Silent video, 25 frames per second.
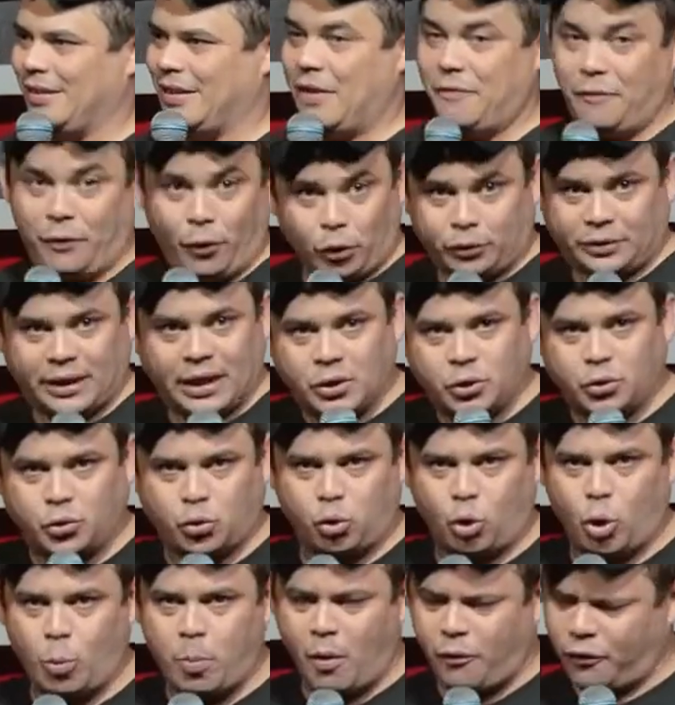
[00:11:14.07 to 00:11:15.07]
Ele falou, tem
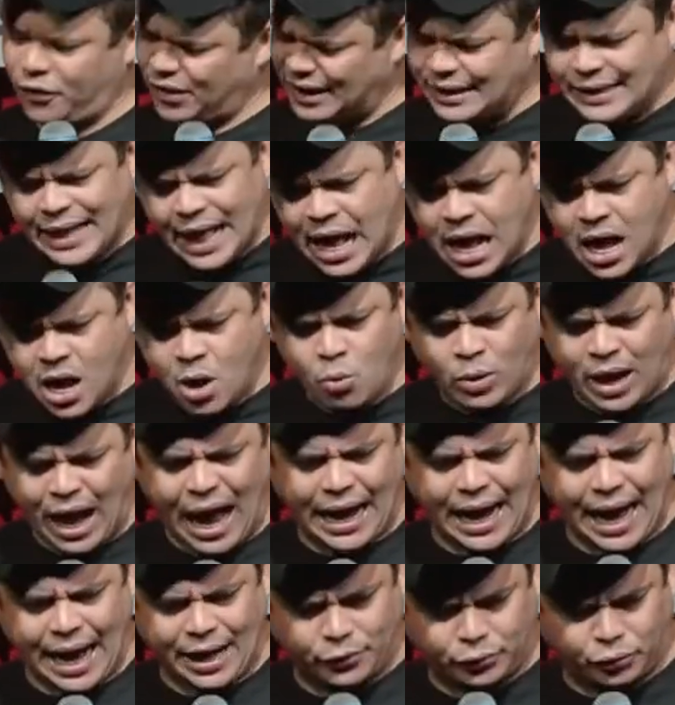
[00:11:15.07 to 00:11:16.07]
suruba? Eu falei, não,
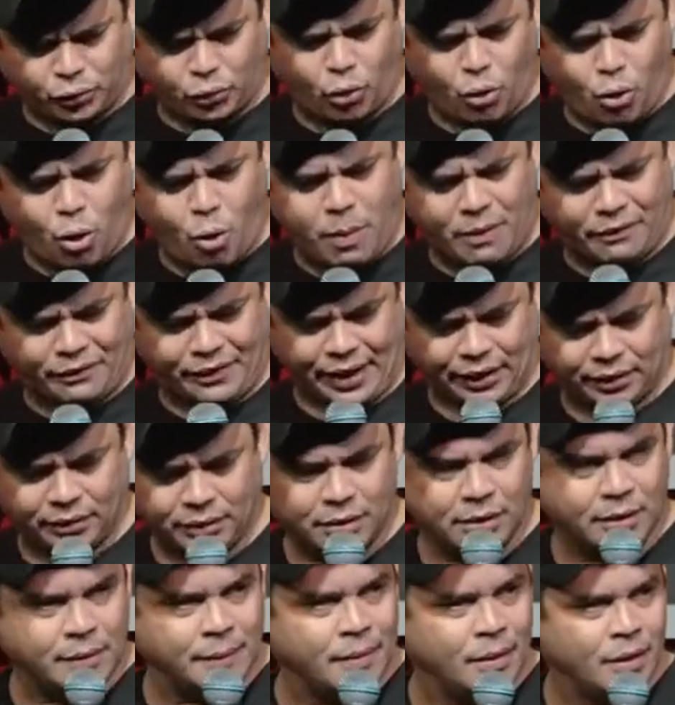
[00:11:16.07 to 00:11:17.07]
caralho, suruba,
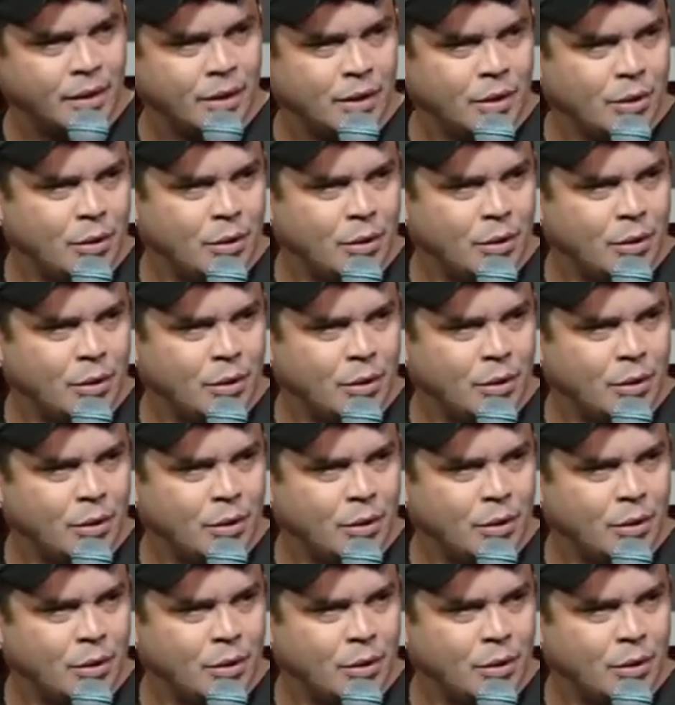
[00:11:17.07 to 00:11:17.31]
cara.